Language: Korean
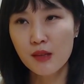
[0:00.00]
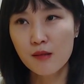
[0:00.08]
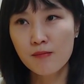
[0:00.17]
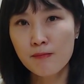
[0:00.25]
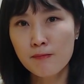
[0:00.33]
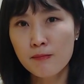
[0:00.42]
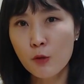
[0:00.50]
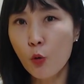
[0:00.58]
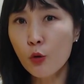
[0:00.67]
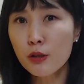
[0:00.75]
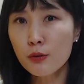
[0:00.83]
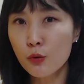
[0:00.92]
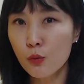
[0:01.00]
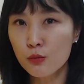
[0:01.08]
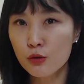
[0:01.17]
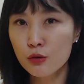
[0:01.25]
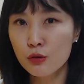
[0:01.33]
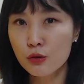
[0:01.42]
음, 오히려
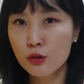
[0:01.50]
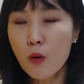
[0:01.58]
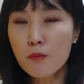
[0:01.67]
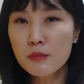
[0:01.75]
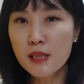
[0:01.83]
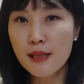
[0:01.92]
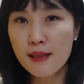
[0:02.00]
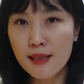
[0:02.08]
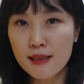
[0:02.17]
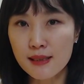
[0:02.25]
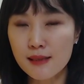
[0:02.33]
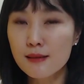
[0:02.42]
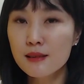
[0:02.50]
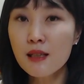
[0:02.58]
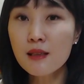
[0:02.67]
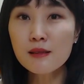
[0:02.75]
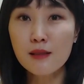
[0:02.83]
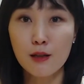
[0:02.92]
너무 섬세한
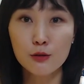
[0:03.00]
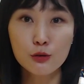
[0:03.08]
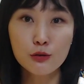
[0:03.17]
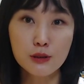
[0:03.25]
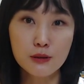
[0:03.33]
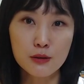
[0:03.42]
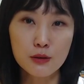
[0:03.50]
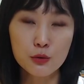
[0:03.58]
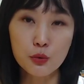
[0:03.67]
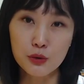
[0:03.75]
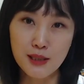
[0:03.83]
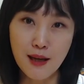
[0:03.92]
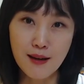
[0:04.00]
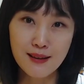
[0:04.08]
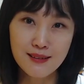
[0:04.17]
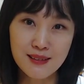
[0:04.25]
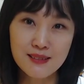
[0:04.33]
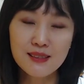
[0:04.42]
일상을 다루고 있어서
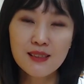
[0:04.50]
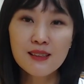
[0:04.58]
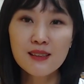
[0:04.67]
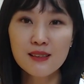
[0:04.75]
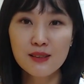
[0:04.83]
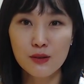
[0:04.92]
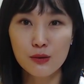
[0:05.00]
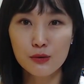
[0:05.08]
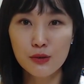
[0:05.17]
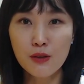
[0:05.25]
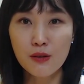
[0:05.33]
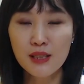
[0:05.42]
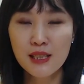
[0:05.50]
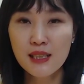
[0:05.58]
좋다라는 생각이 들었고요.